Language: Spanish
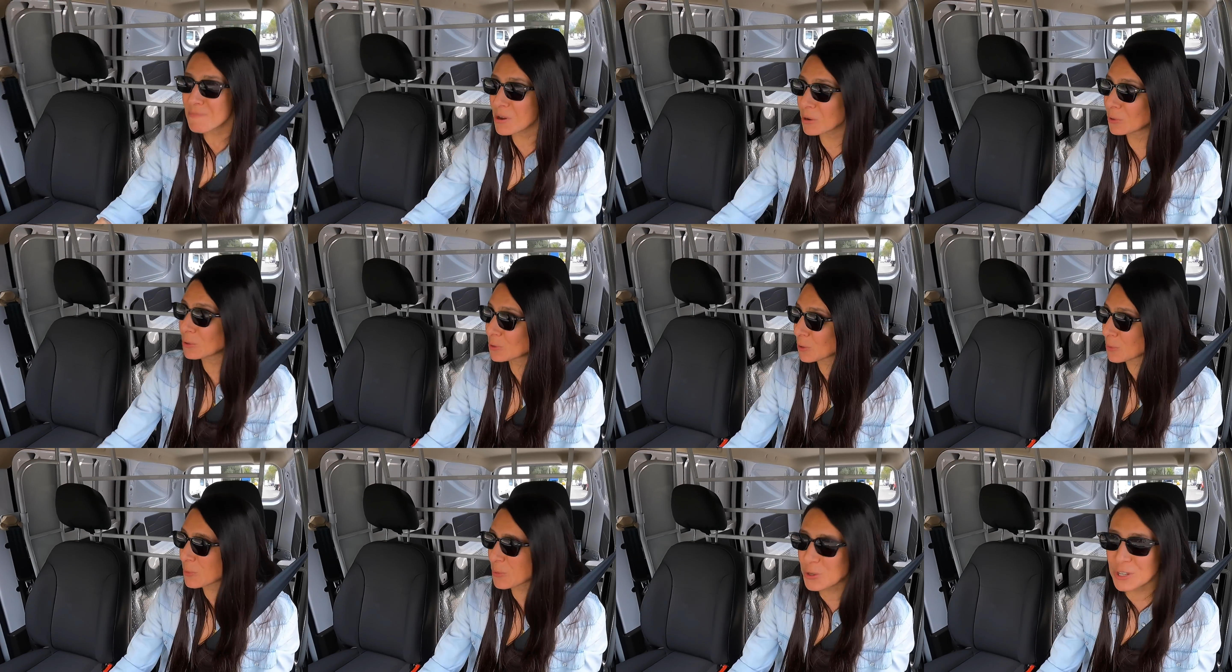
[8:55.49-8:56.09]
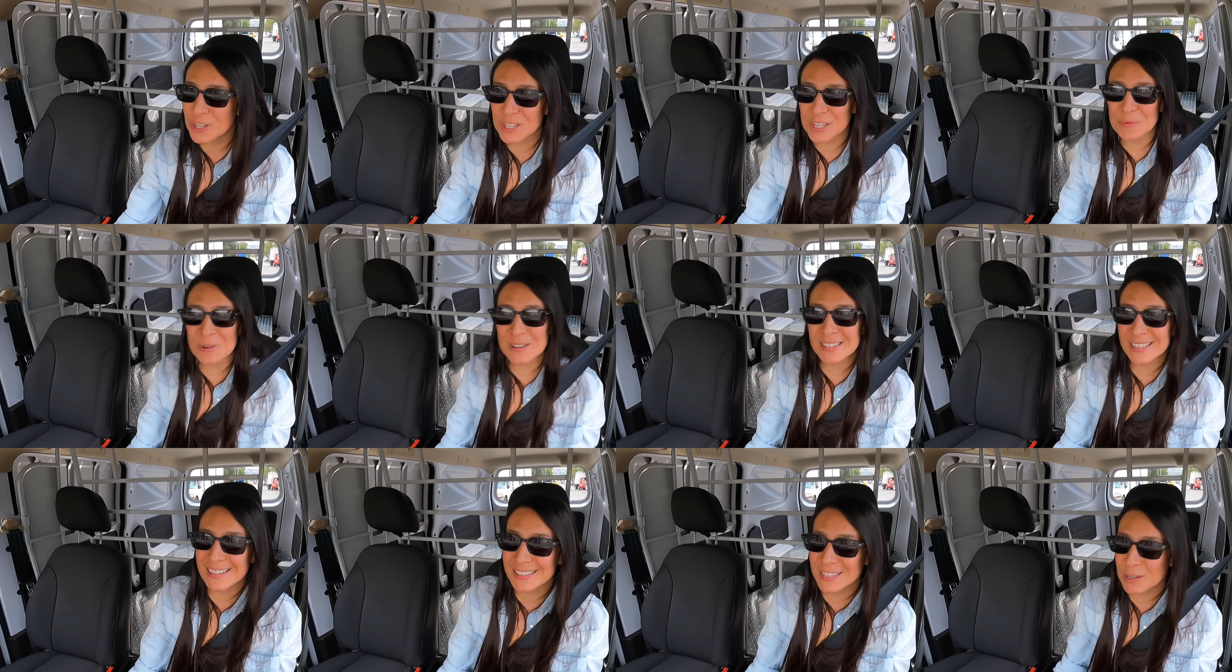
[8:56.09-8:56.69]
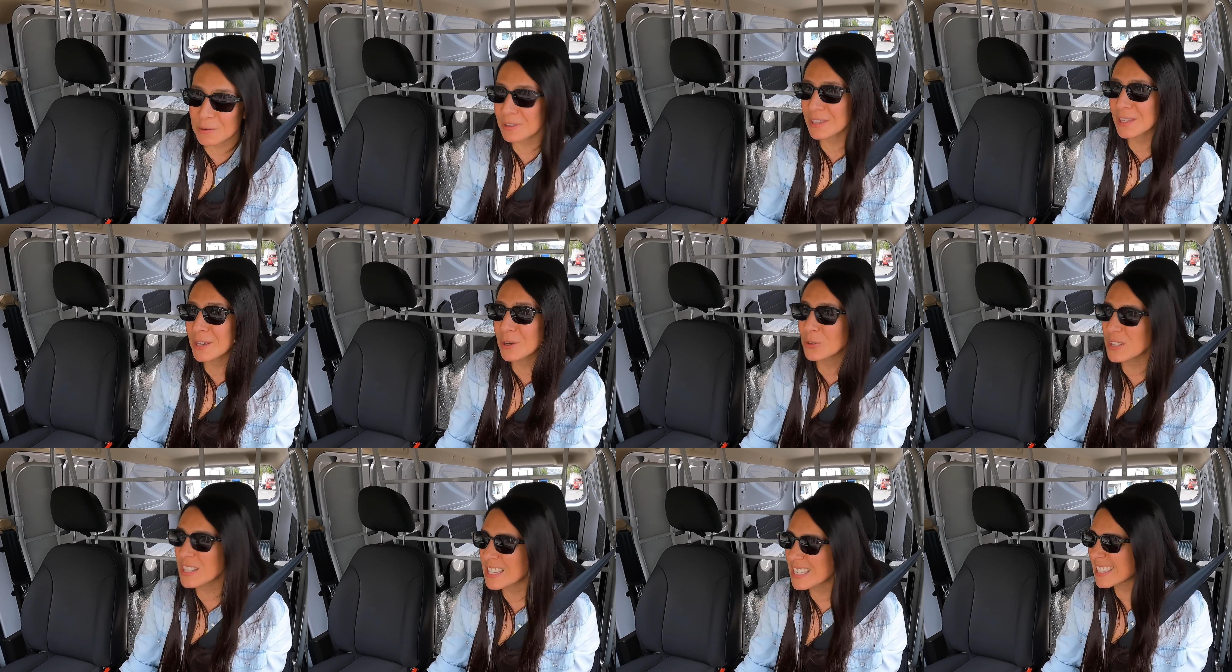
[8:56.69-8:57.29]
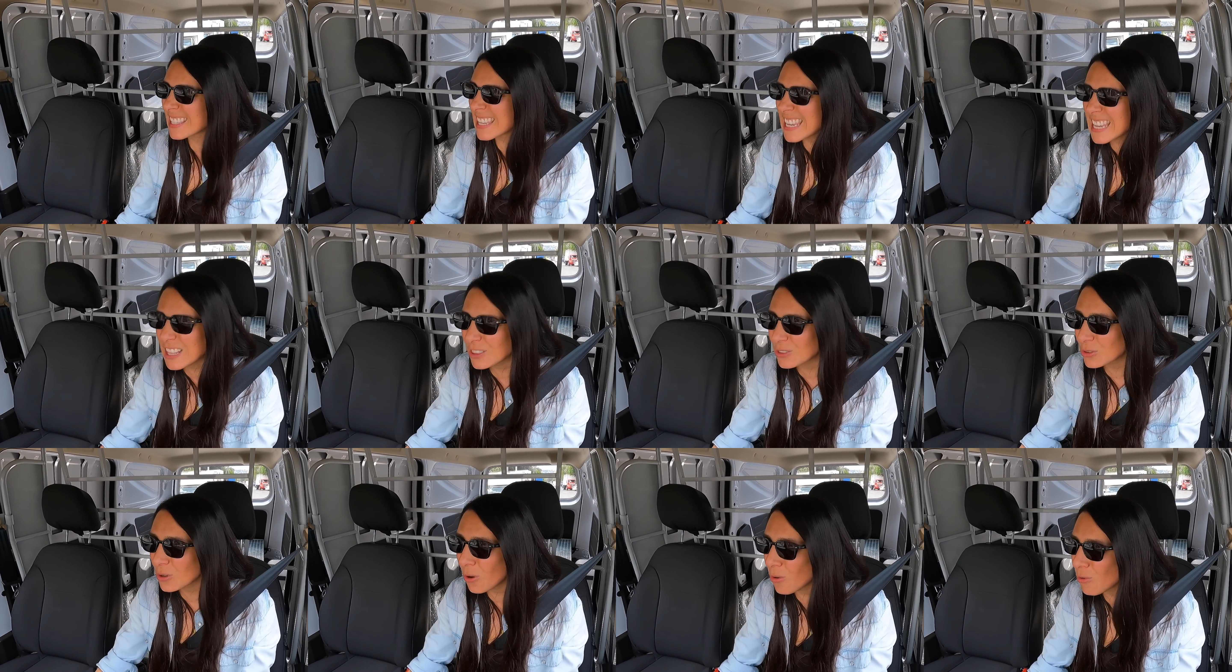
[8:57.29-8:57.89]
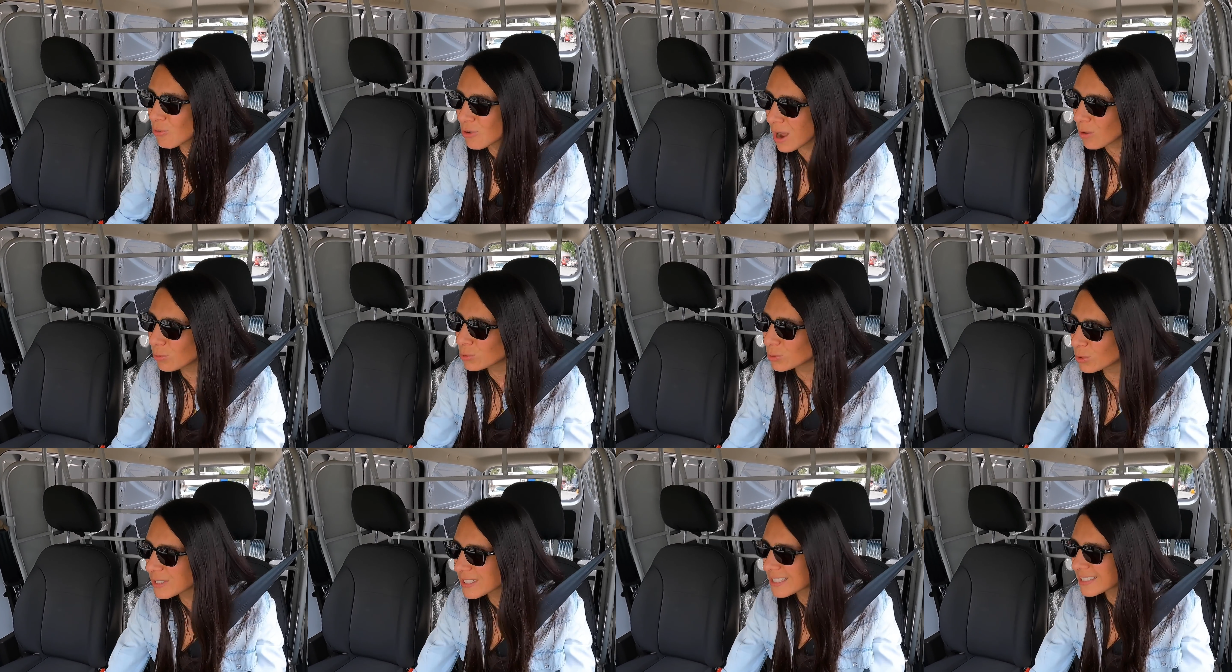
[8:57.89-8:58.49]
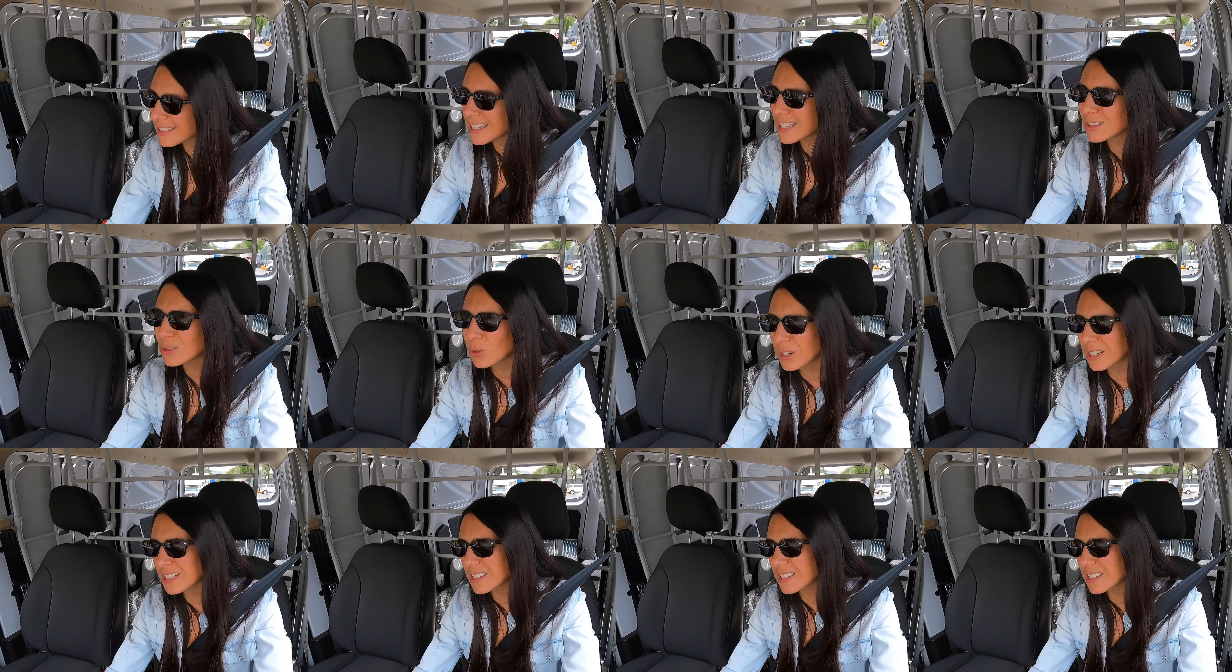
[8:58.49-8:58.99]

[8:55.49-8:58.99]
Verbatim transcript: Me gustó muchísimo hacer este video distinto, un auto distinto.